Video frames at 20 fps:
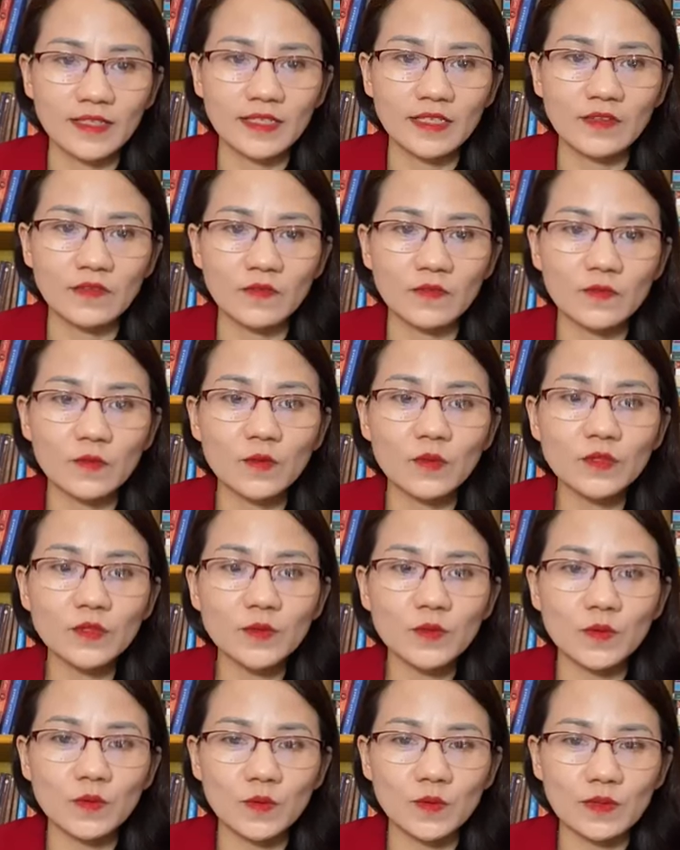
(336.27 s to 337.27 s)
vậy thì vũ
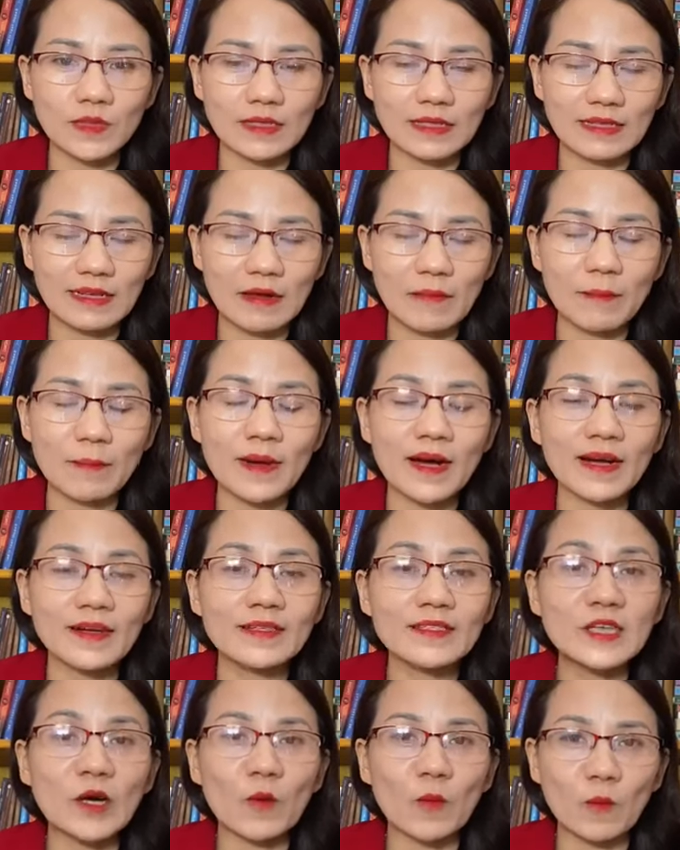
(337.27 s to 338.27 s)
trụ
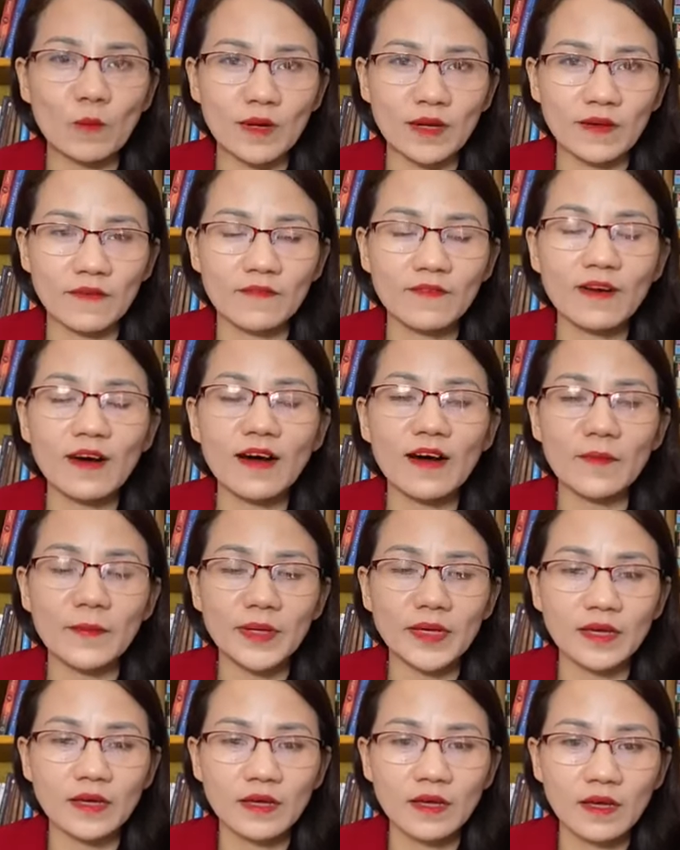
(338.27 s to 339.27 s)
mang chồng mình
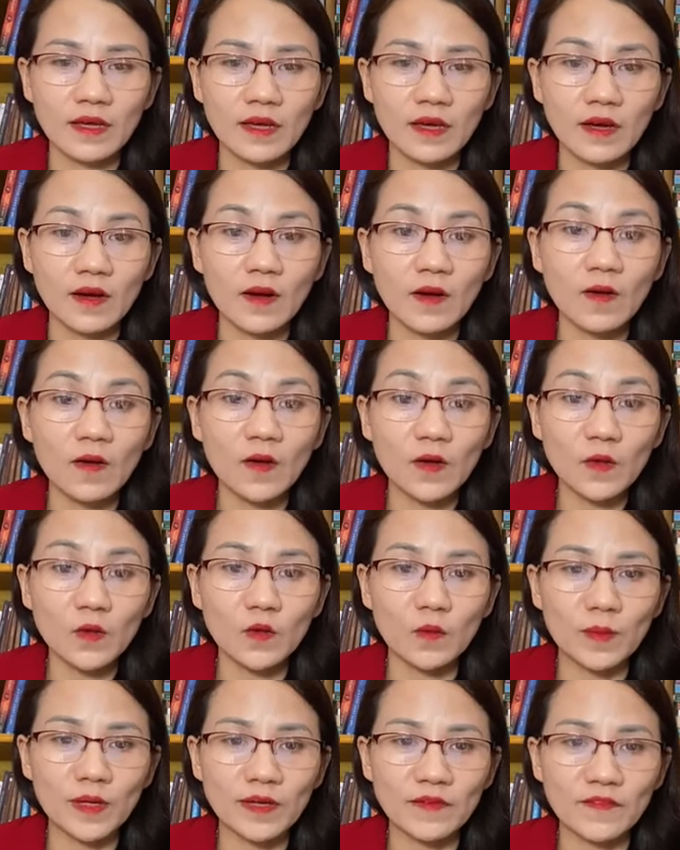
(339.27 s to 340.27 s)
vợ mình
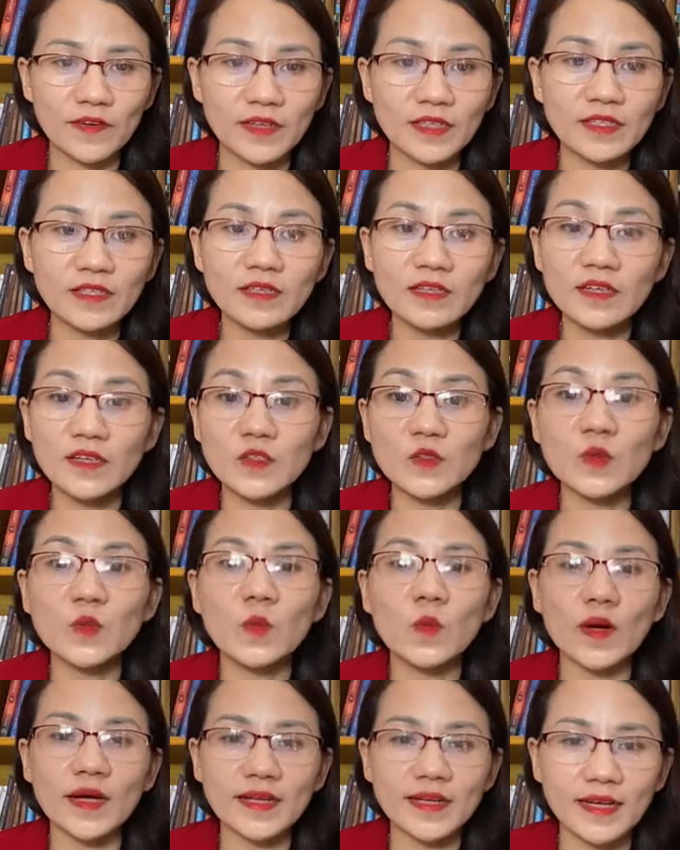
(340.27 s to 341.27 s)
con của mình và những người
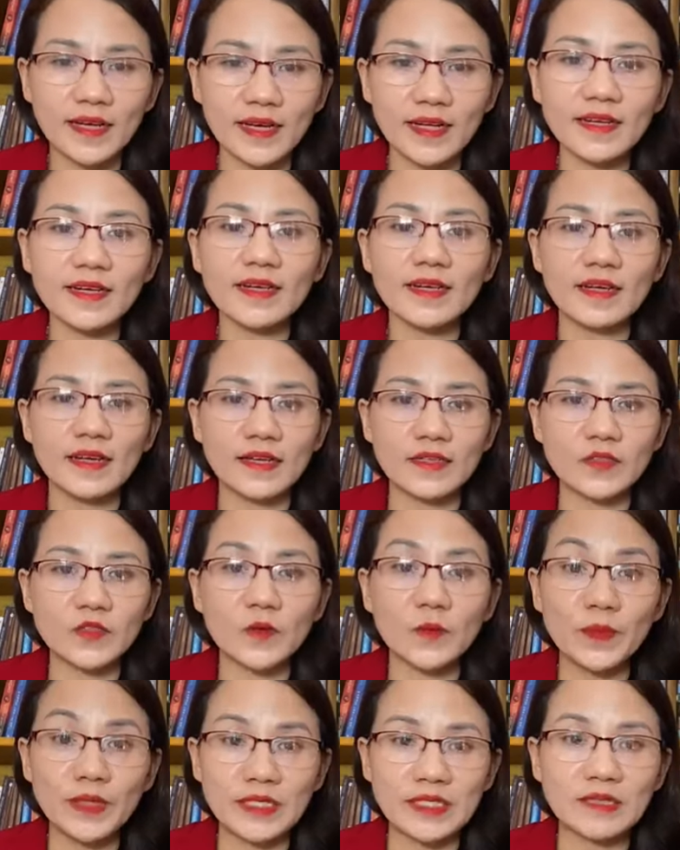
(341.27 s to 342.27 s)
xung quanh đến để
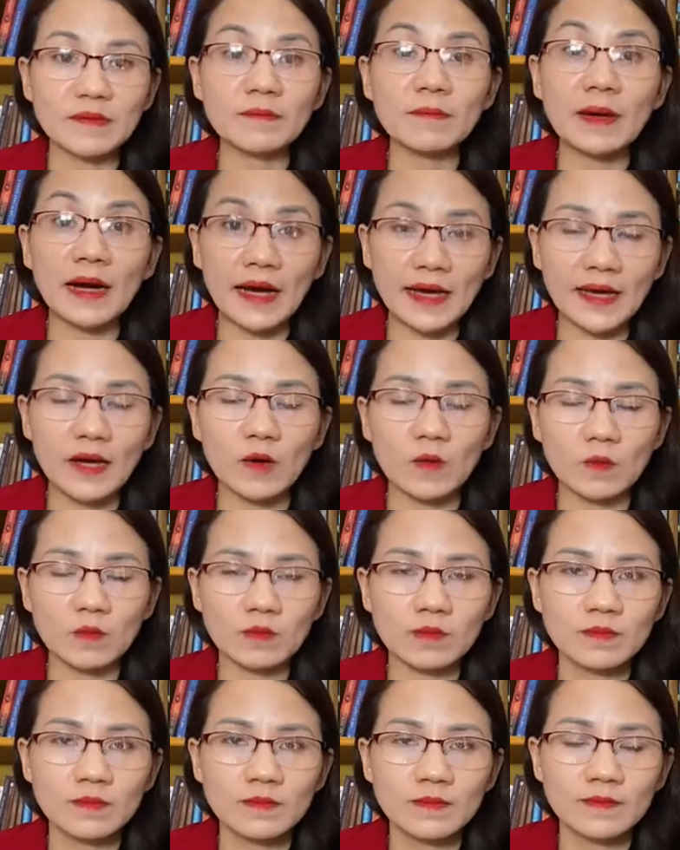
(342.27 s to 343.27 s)
cho mình những bài học
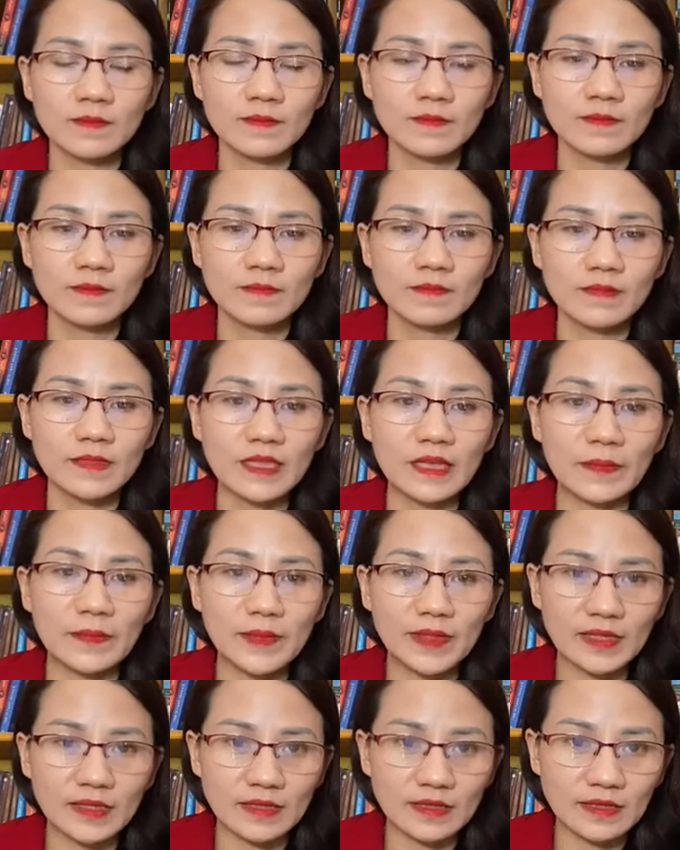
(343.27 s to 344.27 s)
để
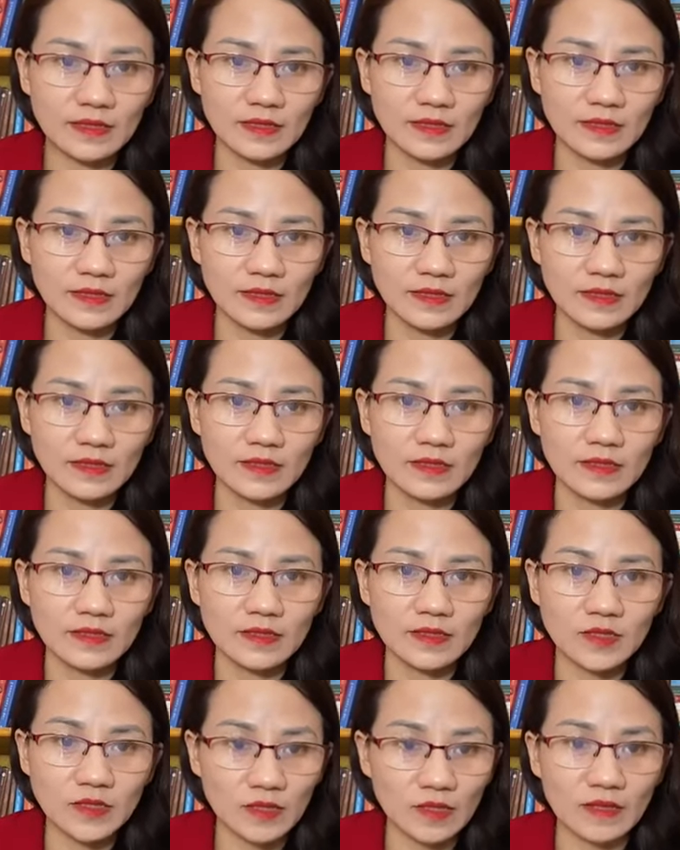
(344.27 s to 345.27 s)
mình
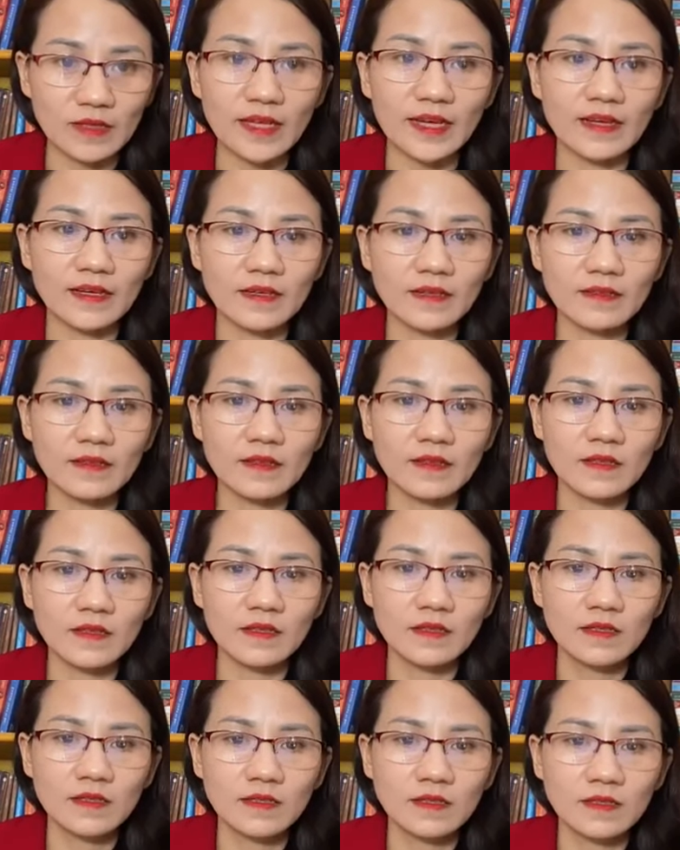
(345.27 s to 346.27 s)
trưởng thành hơn
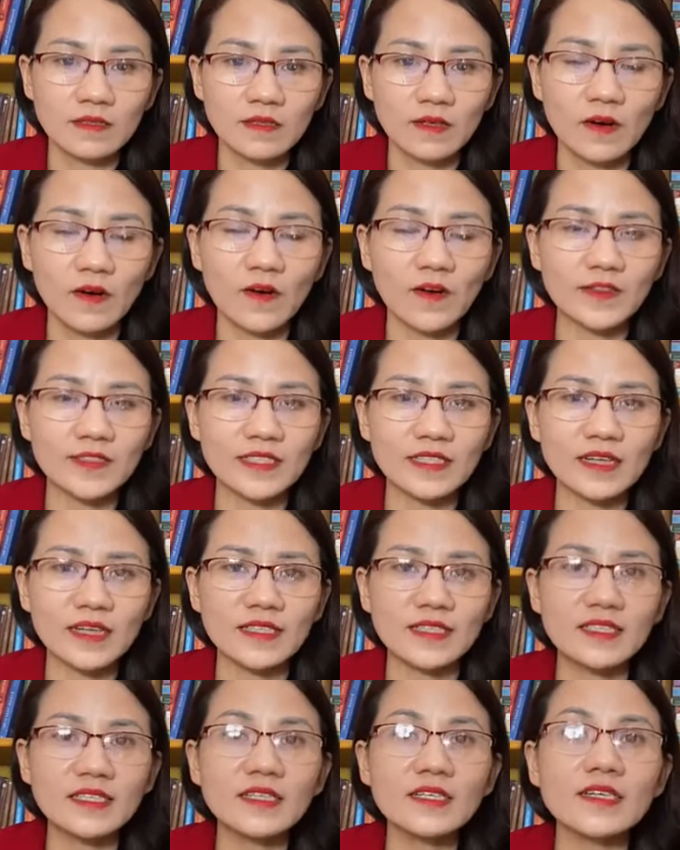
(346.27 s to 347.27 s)
họ
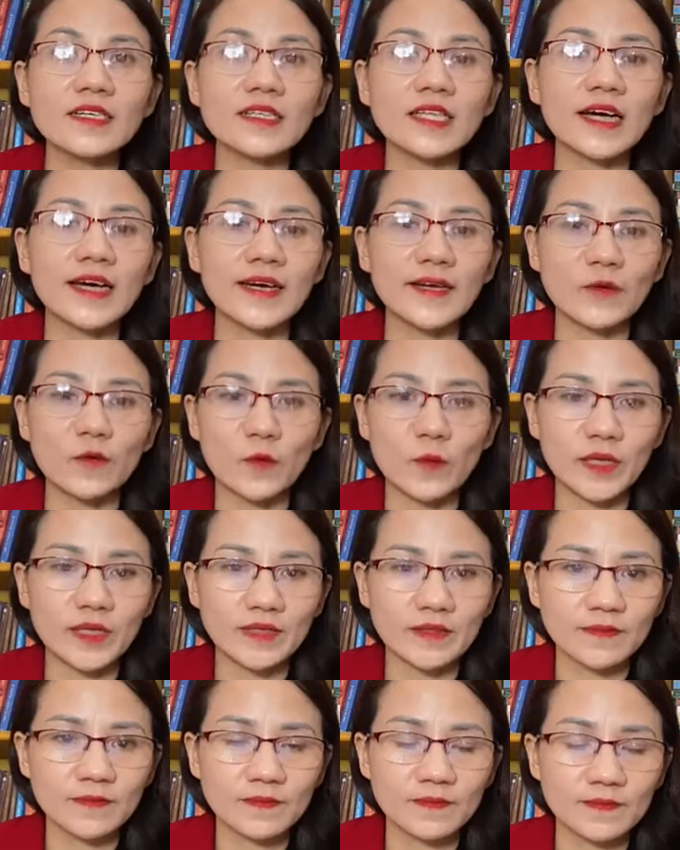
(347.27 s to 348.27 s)
chính là những người thầy của
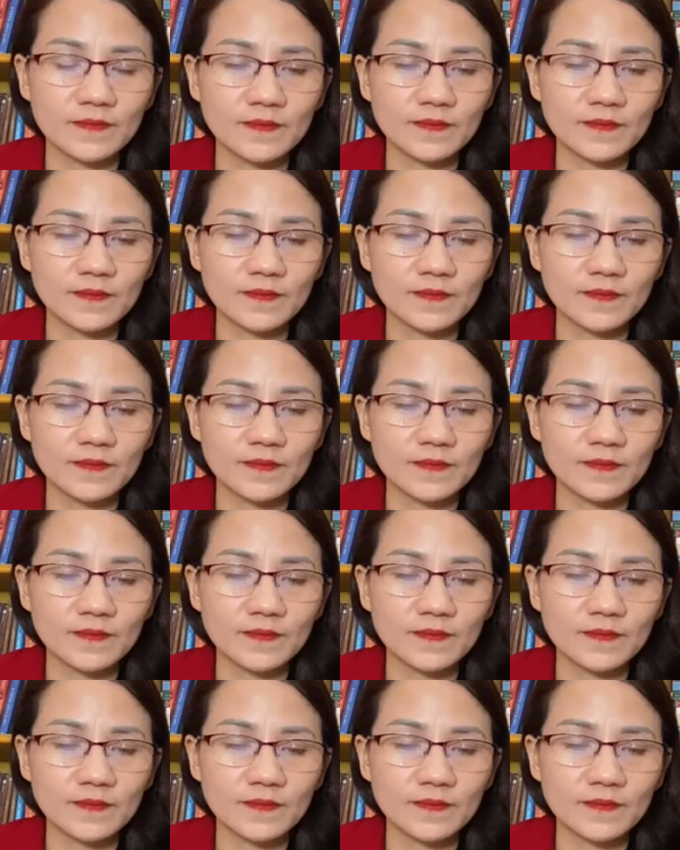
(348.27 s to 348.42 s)
mình